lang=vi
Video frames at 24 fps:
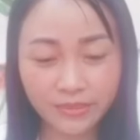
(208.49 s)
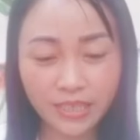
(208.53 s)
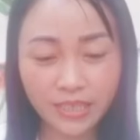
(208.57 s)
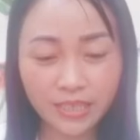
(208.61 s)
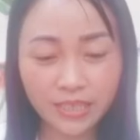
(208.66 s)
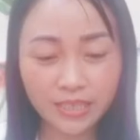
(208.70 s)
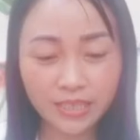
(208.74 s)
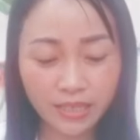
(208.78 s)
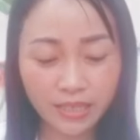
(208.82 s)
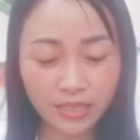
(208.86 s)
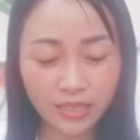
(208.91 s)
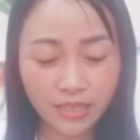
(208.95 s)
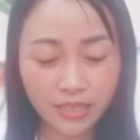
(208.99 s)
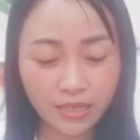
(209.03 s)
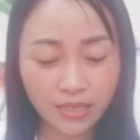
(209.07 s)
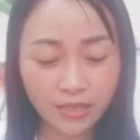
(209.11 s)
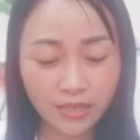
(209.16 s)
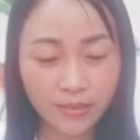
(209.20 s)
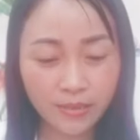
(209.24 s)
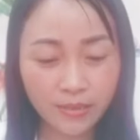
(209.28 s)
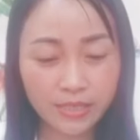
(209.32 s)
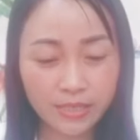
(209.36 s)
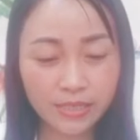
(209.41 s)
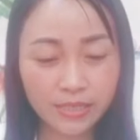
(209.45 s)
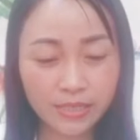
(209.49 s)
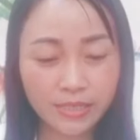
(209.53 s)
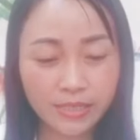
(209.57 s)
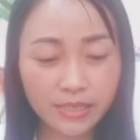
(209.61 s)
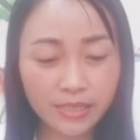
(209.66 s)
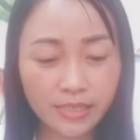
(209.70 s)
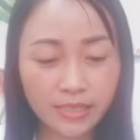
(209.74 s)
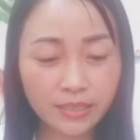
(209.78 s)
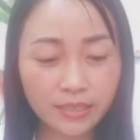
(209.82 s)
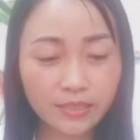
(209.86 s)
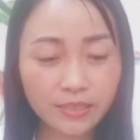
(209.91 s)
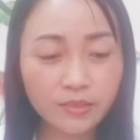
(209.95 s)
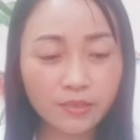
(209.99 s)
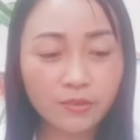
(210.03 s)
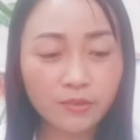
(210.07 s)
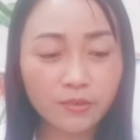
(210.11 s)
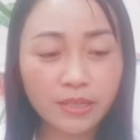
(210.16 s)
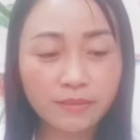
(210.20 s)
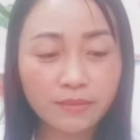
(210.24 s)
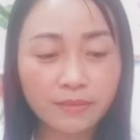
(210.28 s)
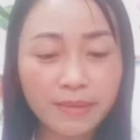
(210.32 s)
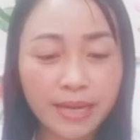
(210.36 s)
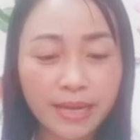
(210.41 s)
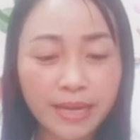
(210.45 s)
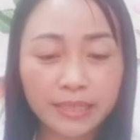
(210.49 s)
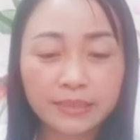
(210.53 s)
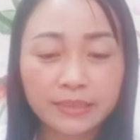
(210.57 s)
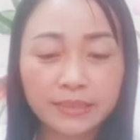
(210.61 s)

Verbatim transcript: Đây, và sẽ check năng lượng của các bạn